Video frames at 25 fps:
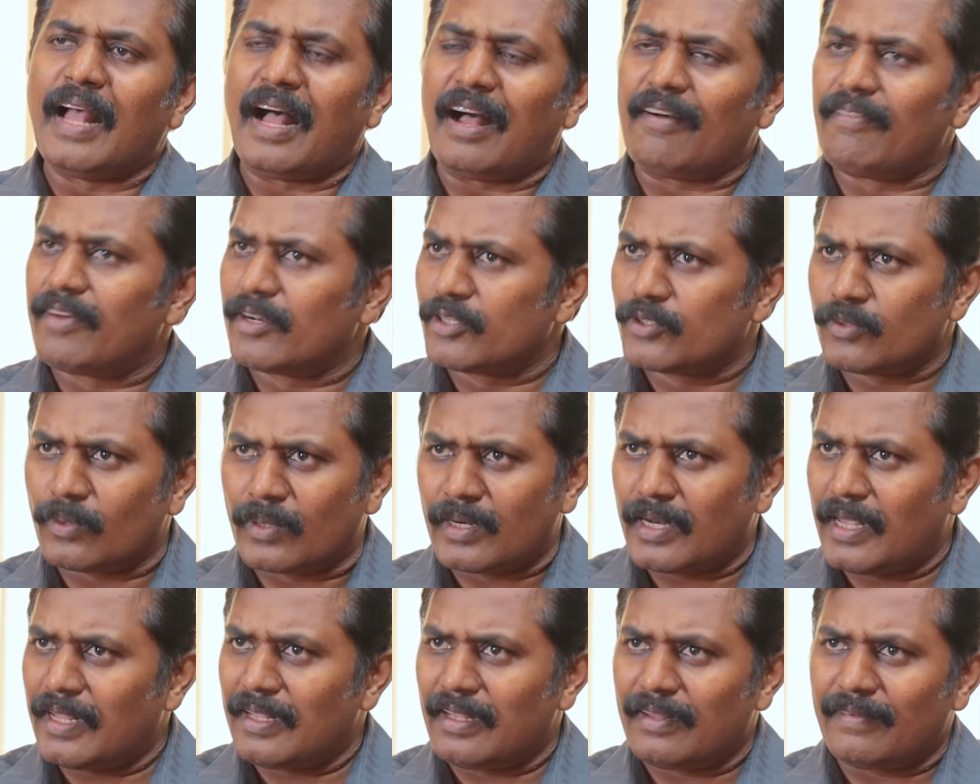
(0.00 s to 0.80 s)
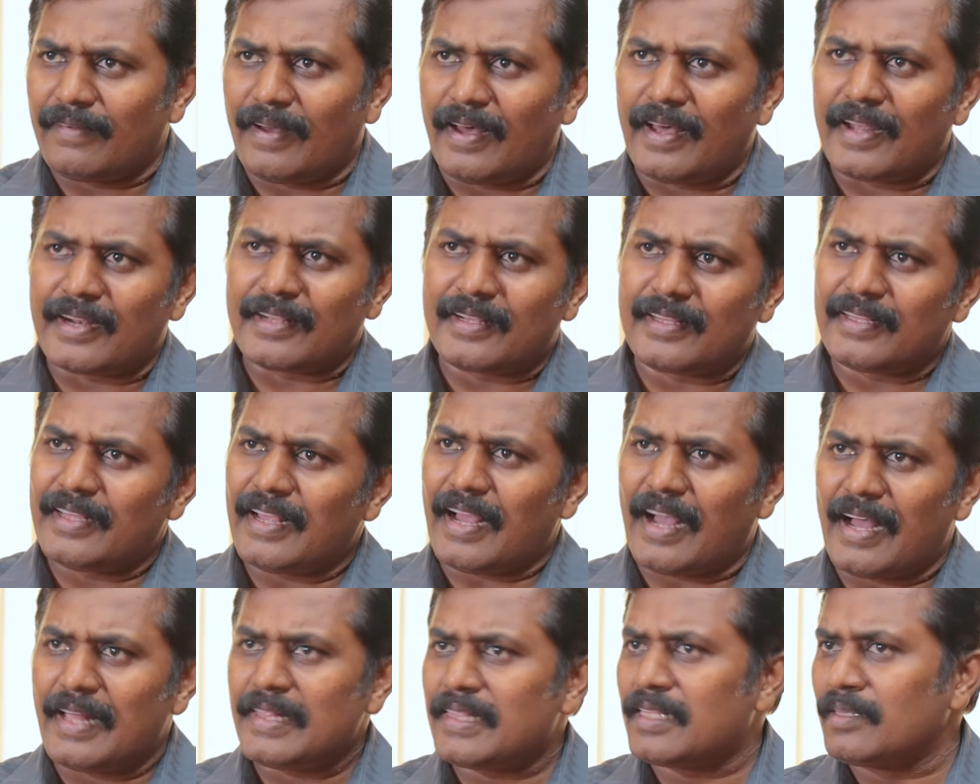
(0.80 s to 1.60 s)
அவர் சொன்ன அந்த வார்த்தையை
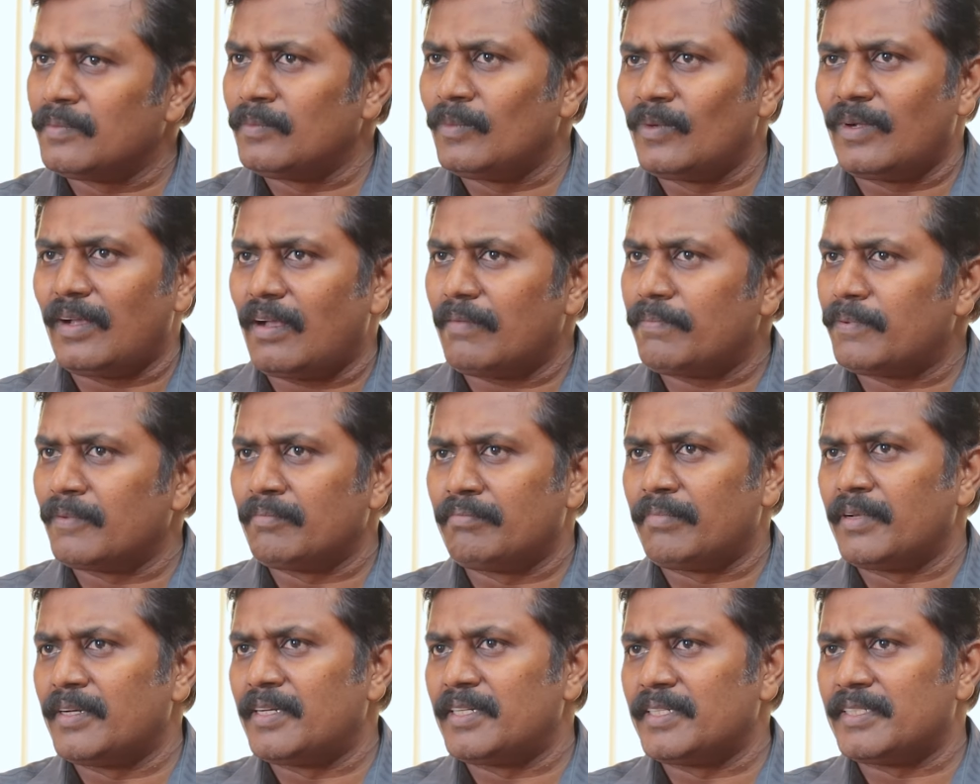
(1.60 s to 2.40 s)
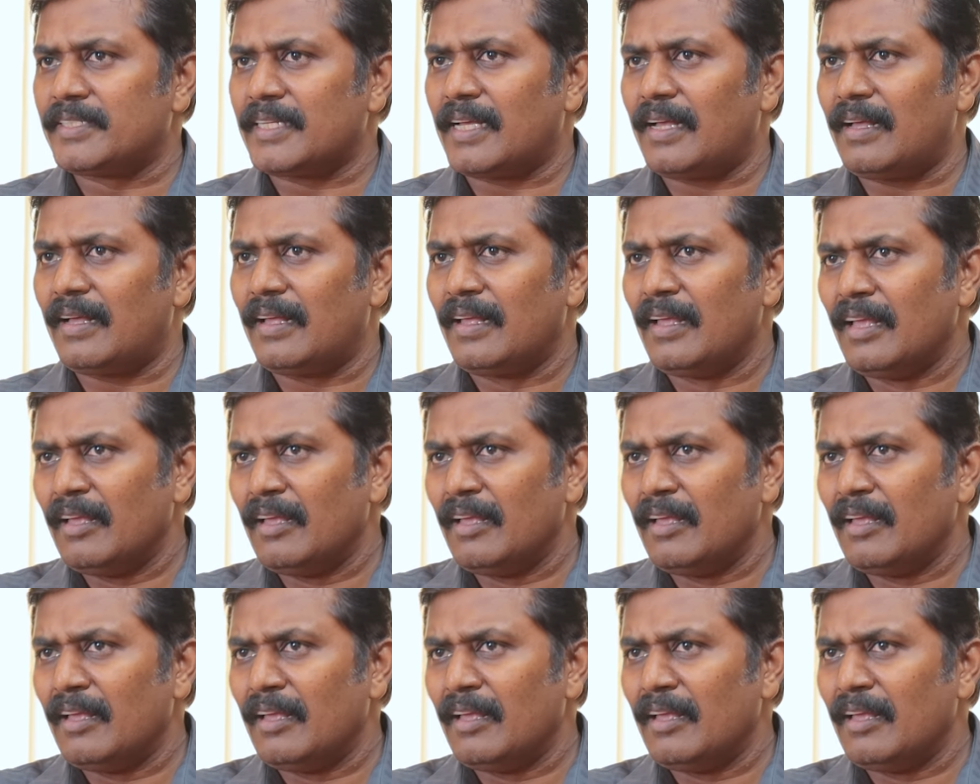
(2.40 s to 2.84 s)
அதிமுக பின்பற்றிச்சா